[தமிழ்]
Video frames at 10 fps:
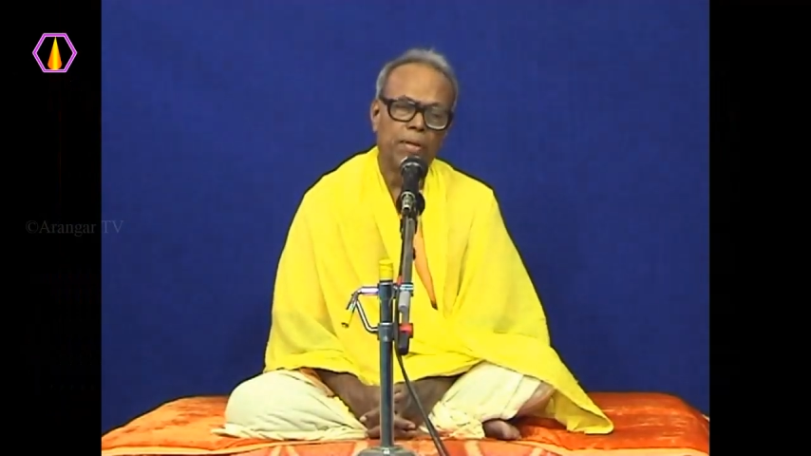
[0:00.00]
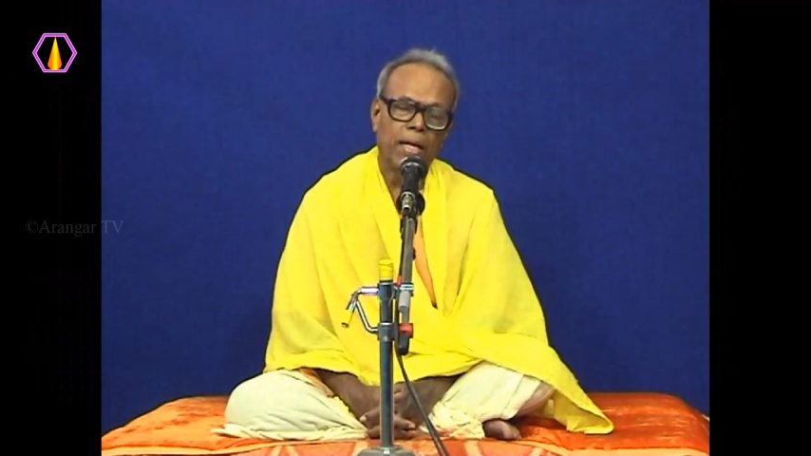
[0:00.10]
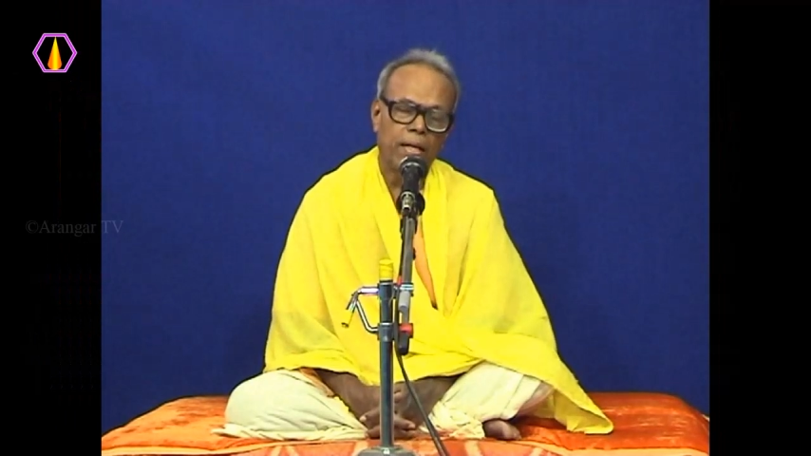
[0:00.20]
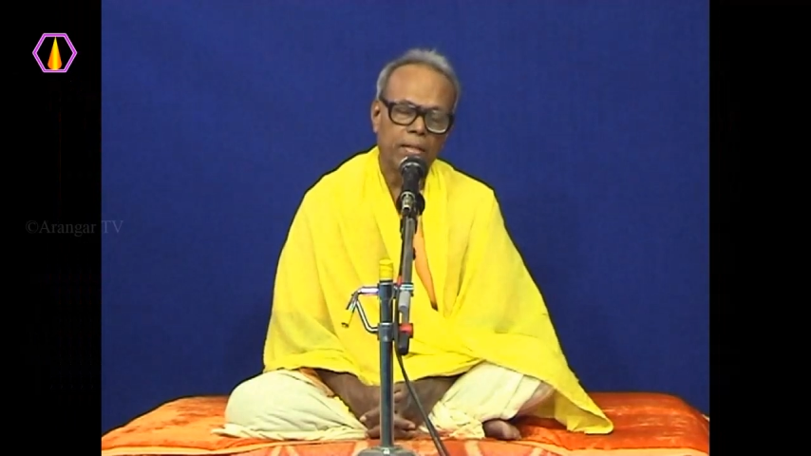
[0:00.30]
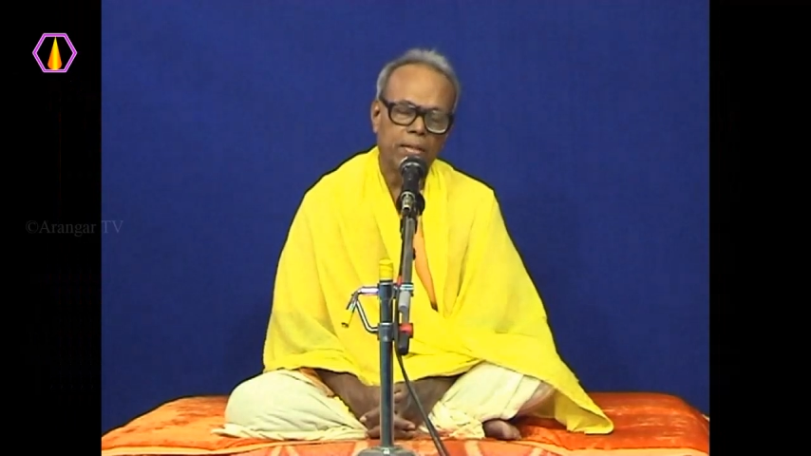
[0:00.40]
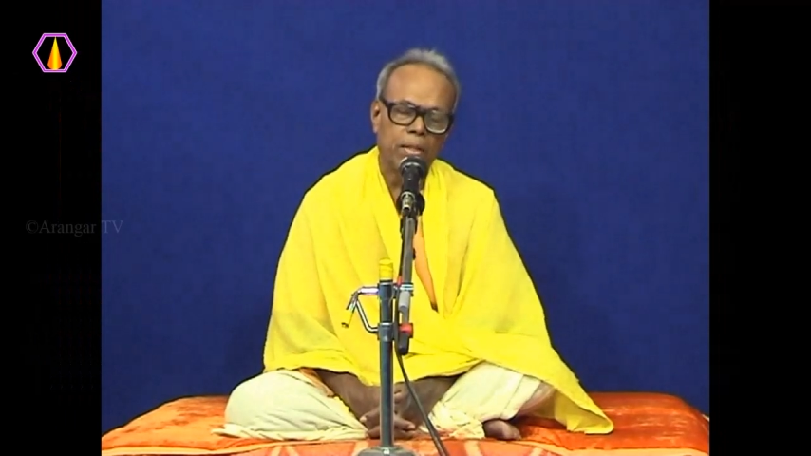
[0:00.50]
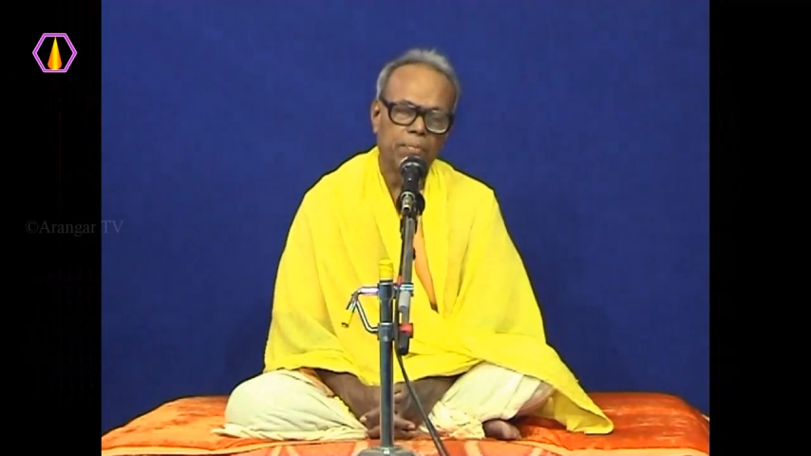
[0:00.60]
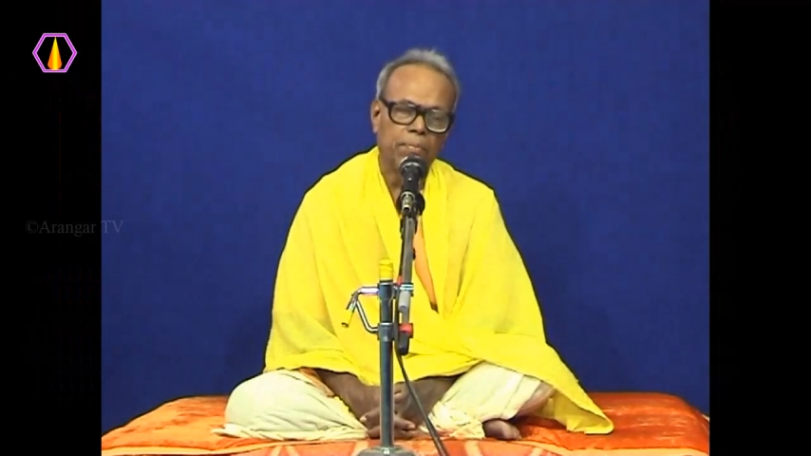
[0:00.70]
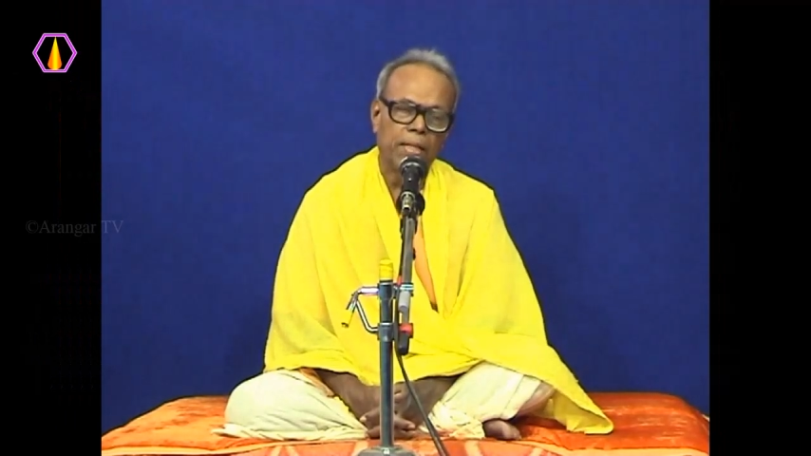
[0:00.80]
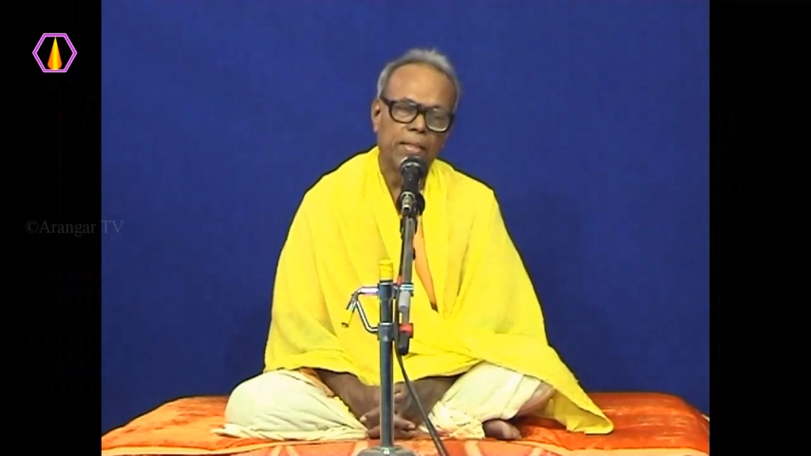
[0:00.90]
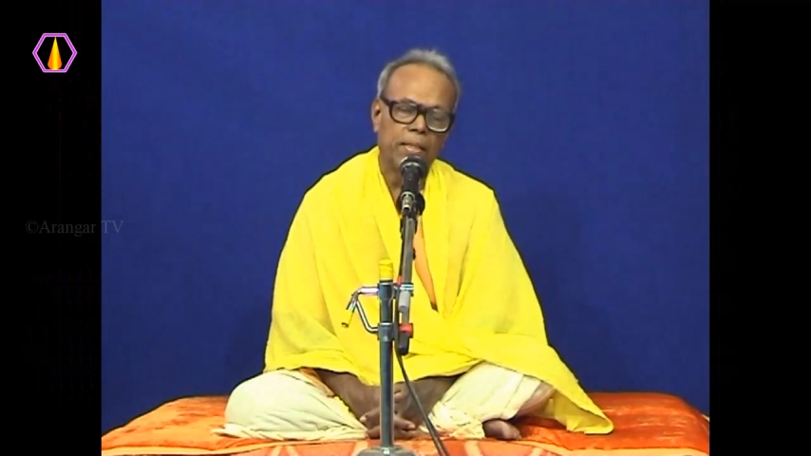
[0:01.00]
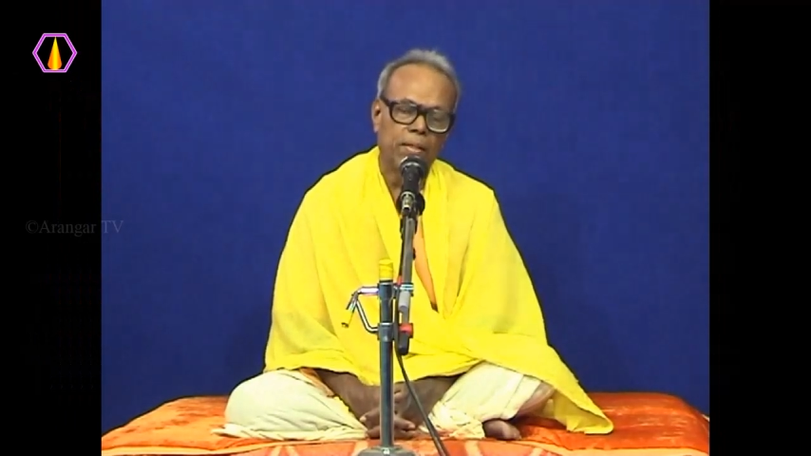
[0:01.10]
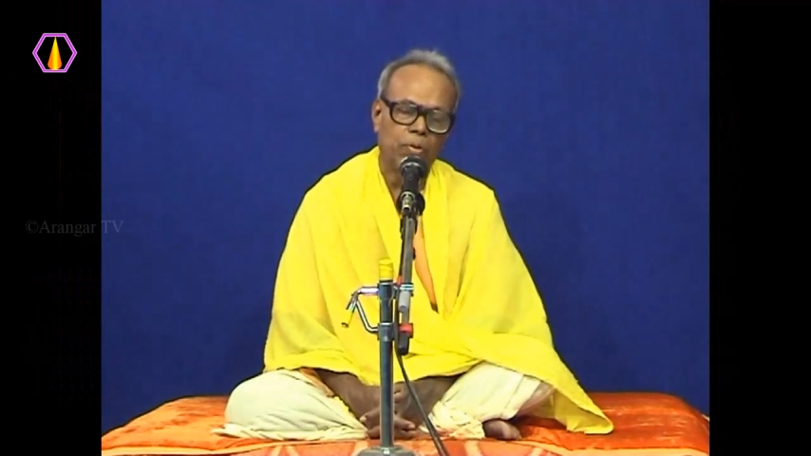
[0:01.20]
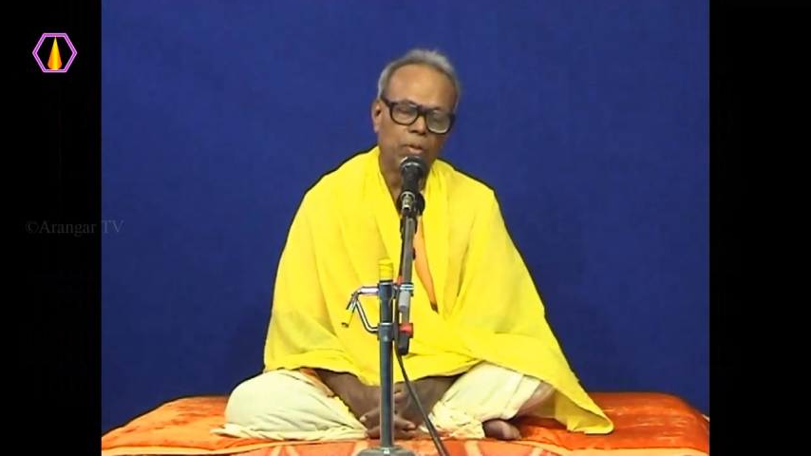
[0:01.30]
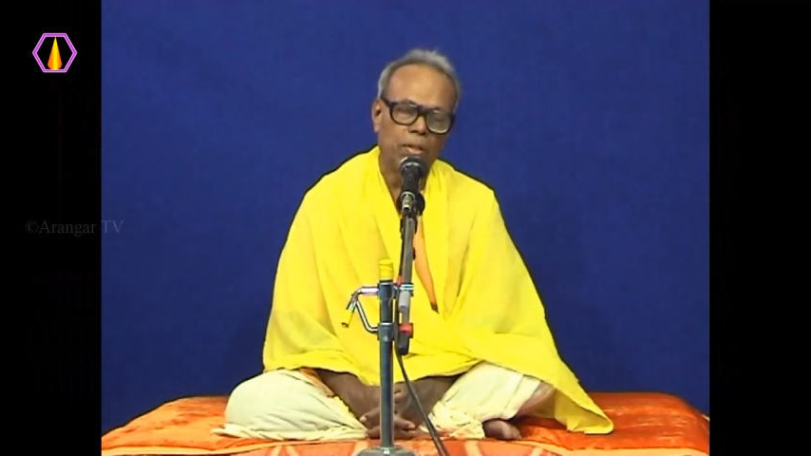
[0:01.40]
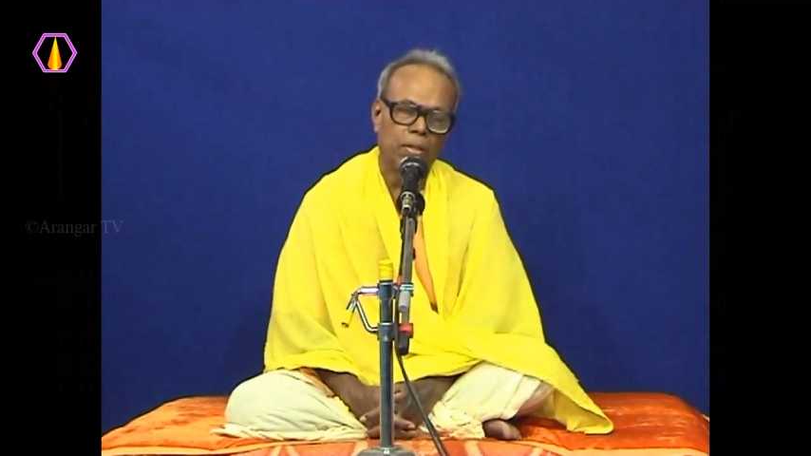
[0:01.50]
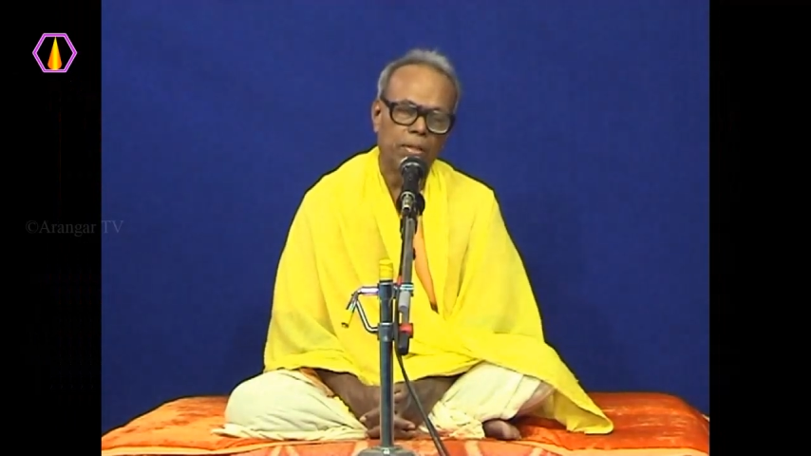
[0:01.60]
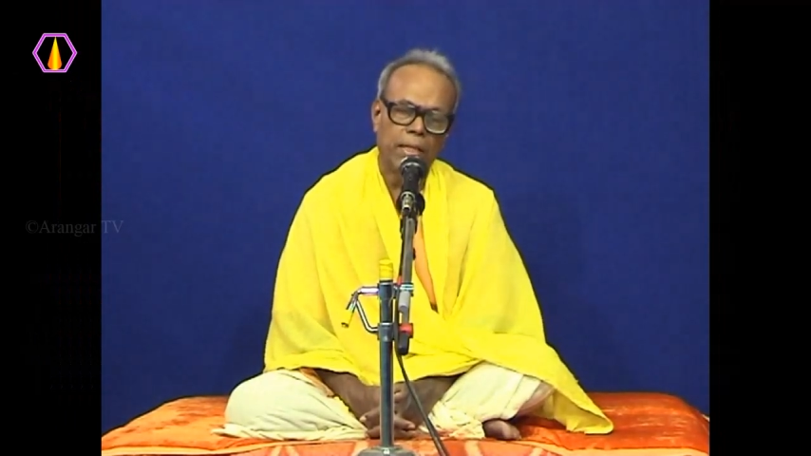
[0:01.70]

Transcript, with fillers: மன ஆறுதல் தரும் பக்தி ஒரு